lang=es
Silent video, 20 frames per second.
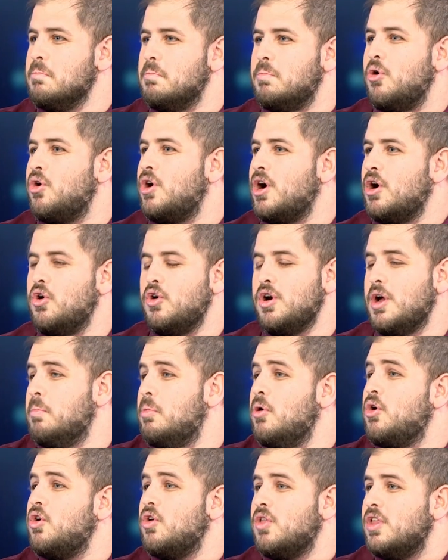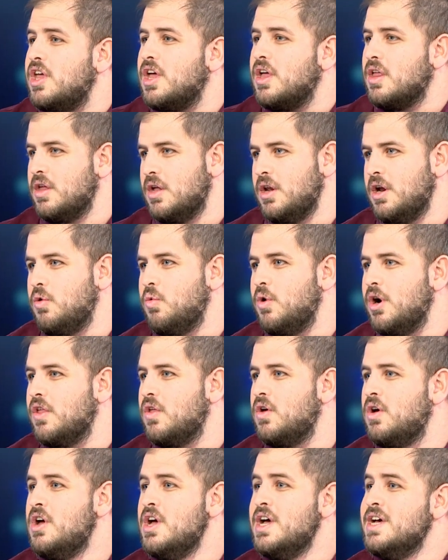en pocas horas, pocos días desde el
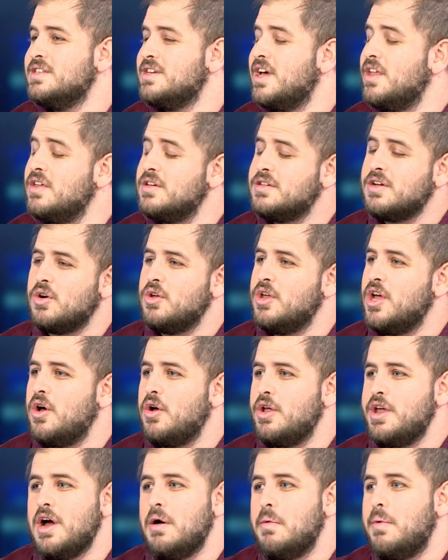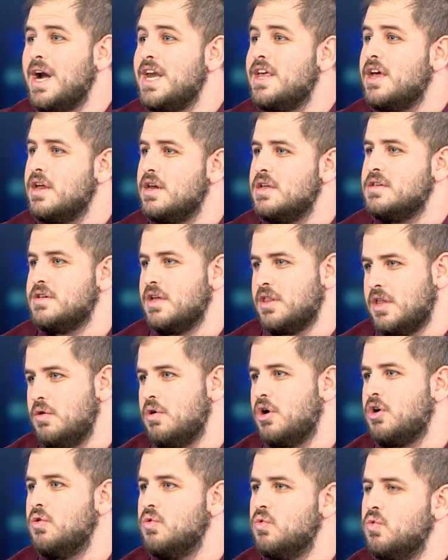acuerdo, se han desarrollado ya varias
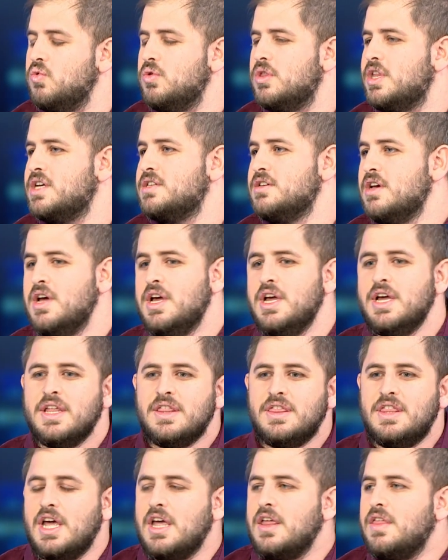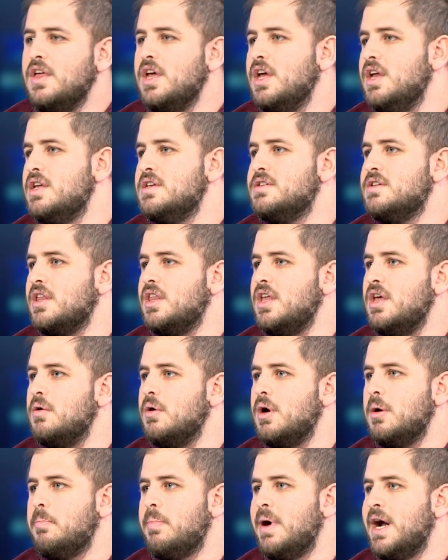iniciativas conjuntas desde
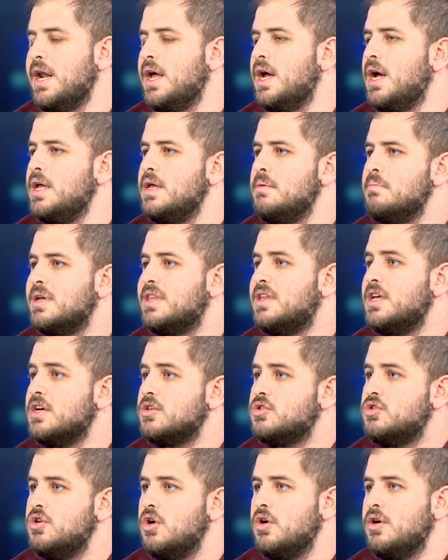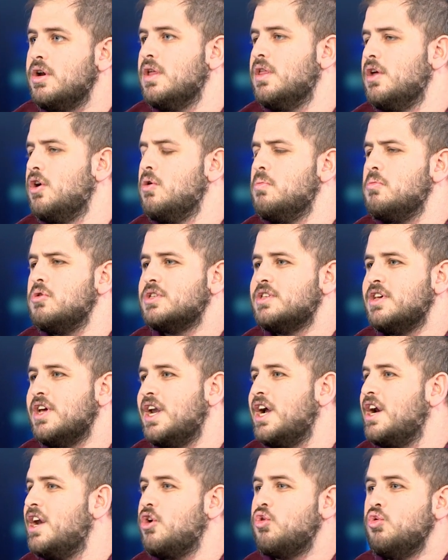iniciativas para investigaciones de cómo
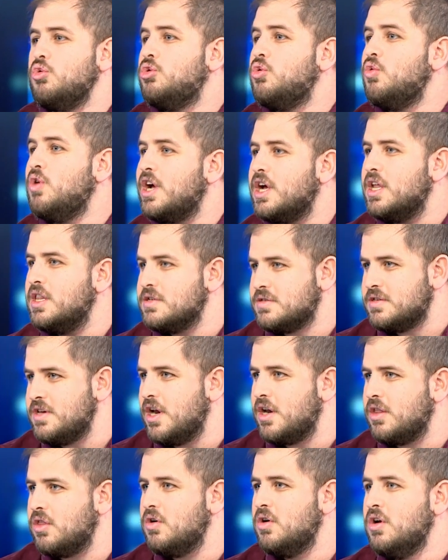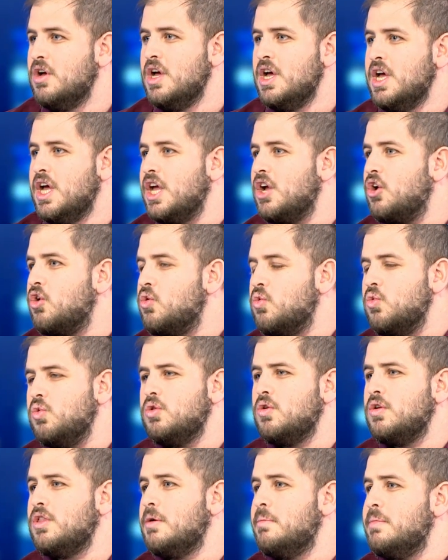hacer agricultura en el desierto en
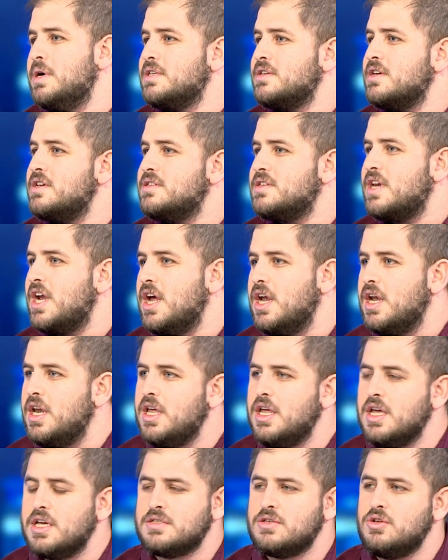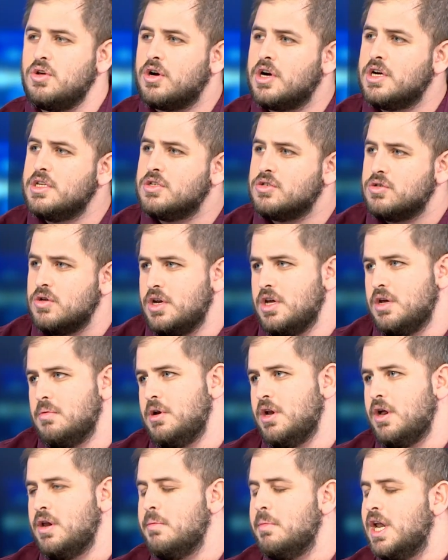conjunto entre empresas israelíes y organizaciones
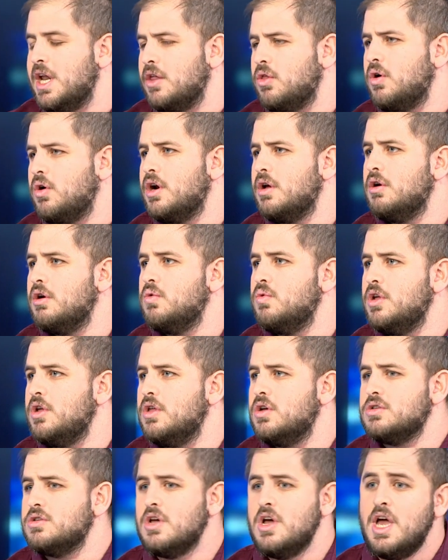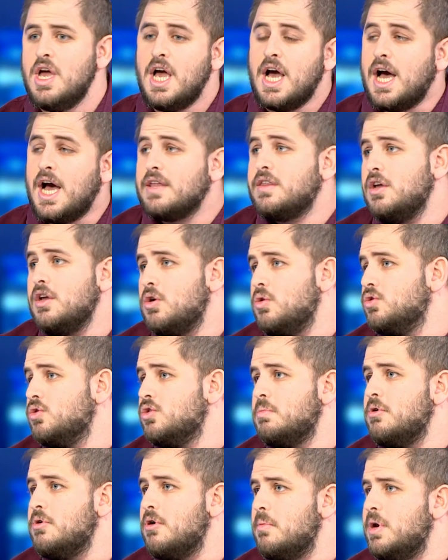en Emiratos Árabes Unidos, hasta incluso
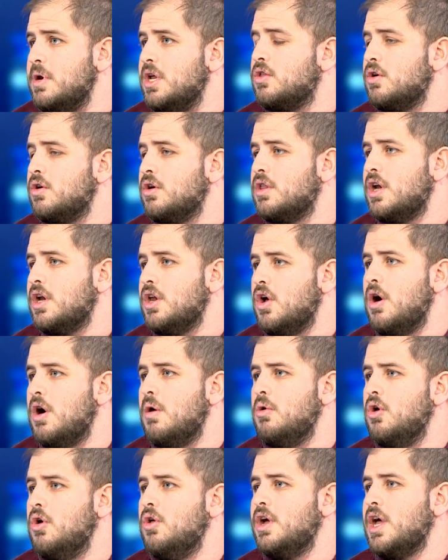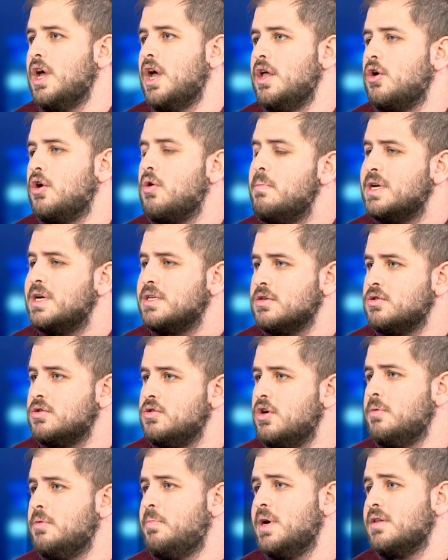el primer ministro Netanyahu habló de que hay
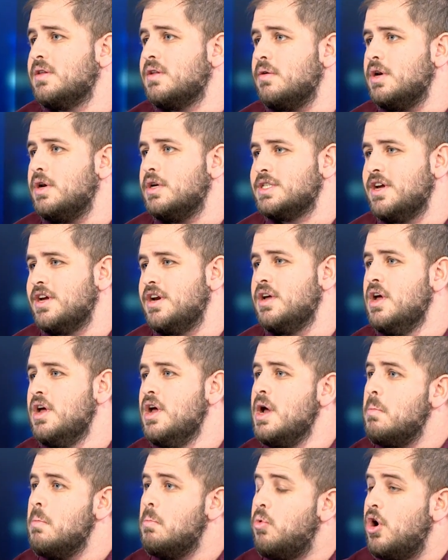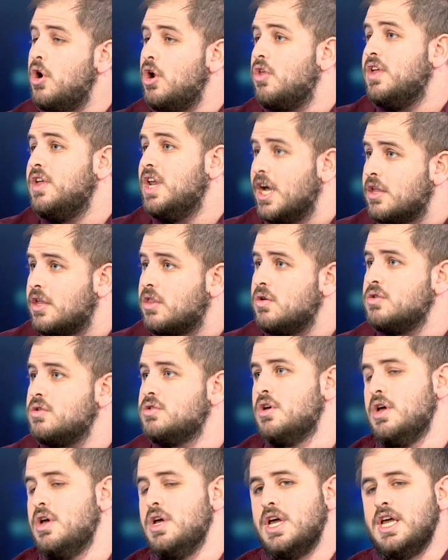conversaciones para establecer vuelos
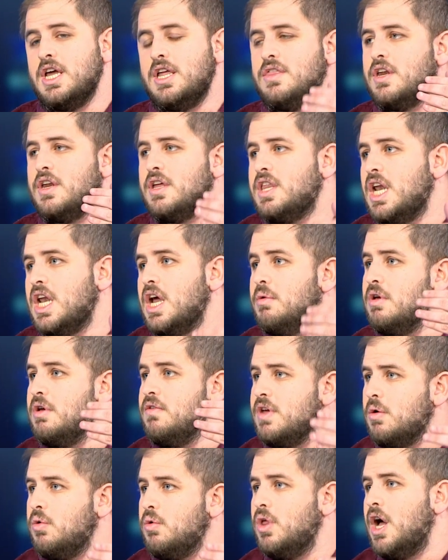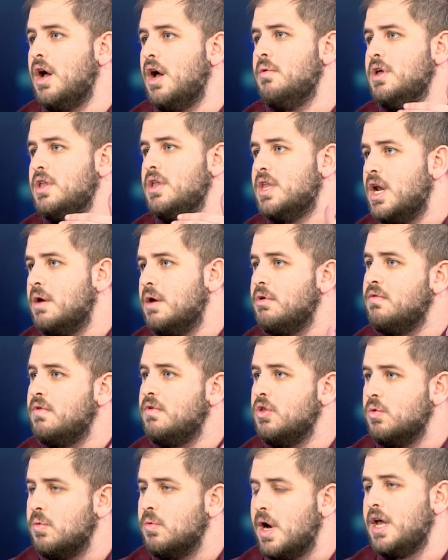directos entre Tel Aviv y Abu Dhabi, Tel Aviv
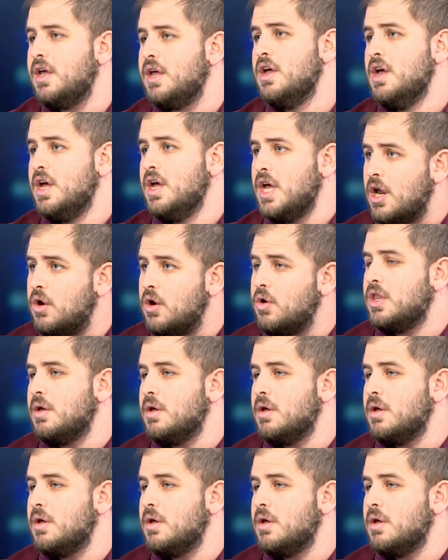y Dubái, es algo que